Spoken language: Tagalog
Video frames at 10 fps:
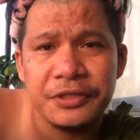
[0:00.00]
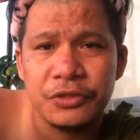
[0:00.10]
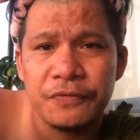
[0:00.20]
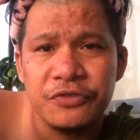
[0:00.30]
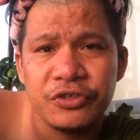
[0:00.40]

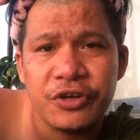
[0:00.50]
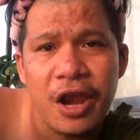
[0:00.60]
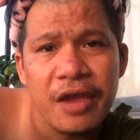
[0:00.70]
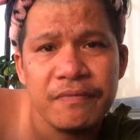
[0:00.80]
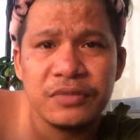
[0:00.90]

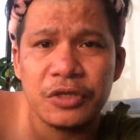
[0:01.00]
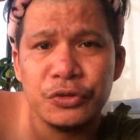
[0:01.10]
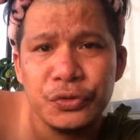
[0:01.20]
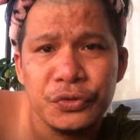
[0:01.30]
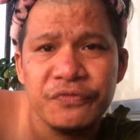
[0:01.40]
subscribe sa
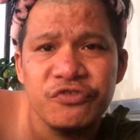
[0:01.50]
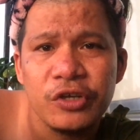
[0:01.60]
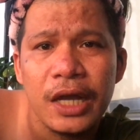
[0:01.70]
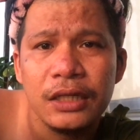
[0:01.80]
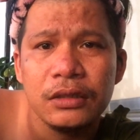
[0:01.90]
YouTube
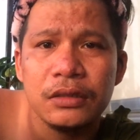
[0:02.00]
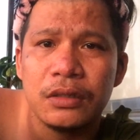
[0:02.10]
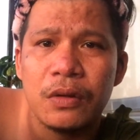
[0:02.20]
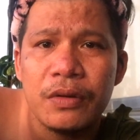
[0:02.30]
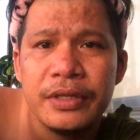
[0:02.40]
channel
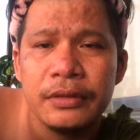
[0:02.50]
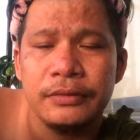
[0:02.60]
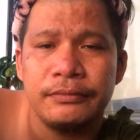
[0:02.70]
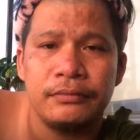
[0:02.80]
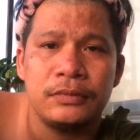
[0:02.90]
ko
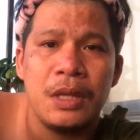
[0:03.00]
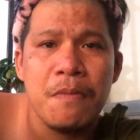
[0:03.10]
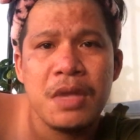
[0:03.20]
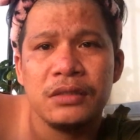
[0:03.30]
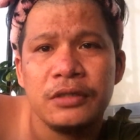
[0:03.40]

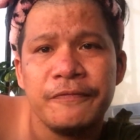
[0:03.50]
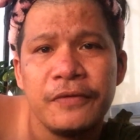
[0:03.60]
Mr.